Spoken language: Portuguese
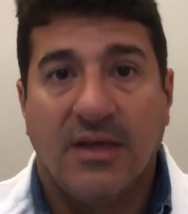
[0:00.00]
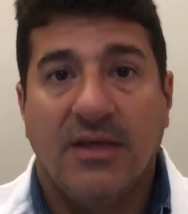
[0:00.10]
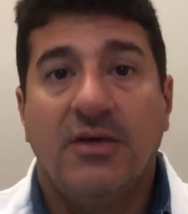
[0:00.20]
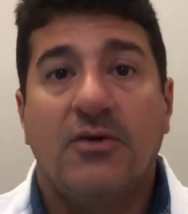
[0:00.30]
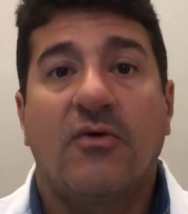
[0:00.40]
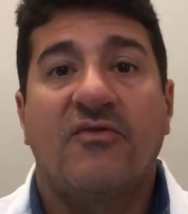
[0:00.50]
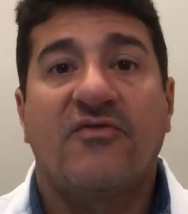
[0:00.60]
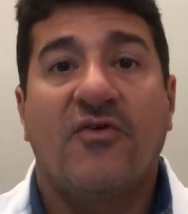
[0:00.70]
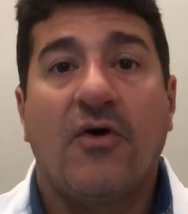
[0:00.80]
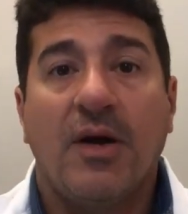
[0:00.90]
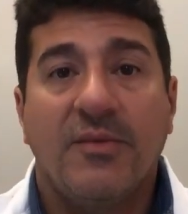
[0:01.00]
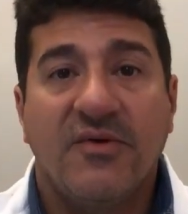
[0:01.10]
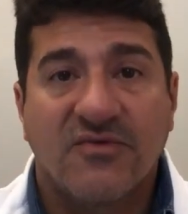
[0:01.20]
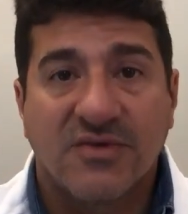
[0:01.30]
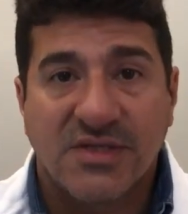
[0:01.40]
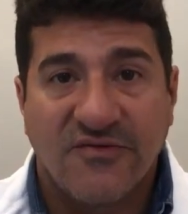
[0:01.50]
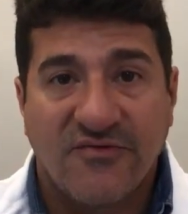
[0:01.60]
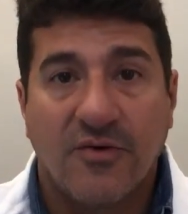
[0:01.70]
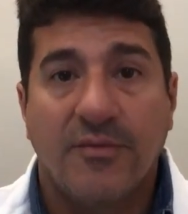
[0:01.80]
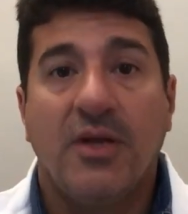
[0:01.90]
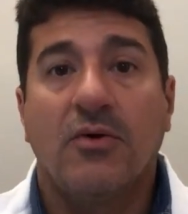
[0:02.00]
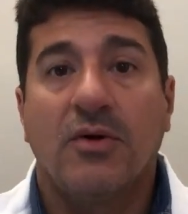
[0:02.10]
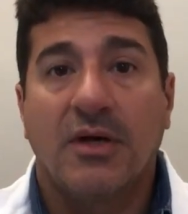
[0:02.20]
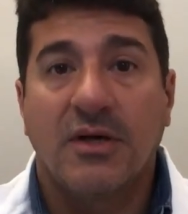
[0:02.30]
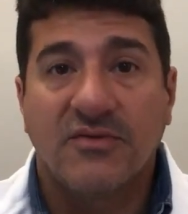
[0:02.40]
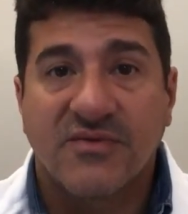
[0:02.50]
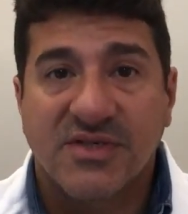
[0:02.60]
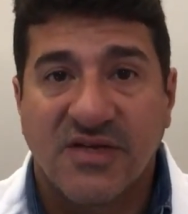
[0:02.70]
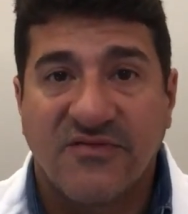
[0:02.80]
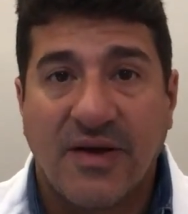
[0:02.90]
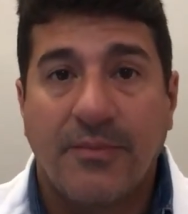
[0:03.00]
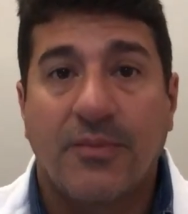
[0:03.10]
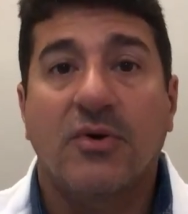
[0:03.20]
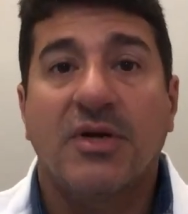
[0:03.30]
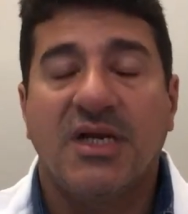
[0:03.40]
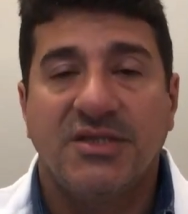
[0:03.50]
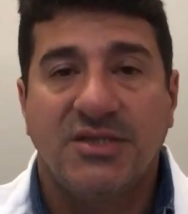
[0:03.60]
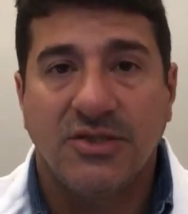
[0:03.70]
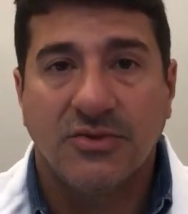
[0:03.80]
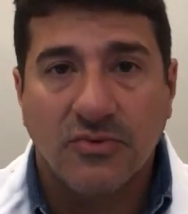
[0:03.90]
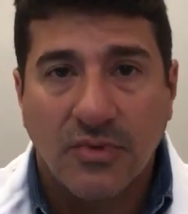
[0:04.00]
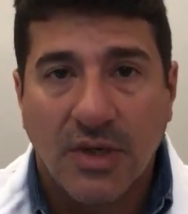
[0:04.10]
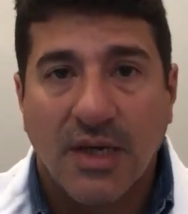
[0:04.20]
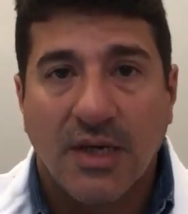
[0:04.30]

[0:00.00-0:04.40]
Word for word: E conforme você for melhorando, você vai progredindo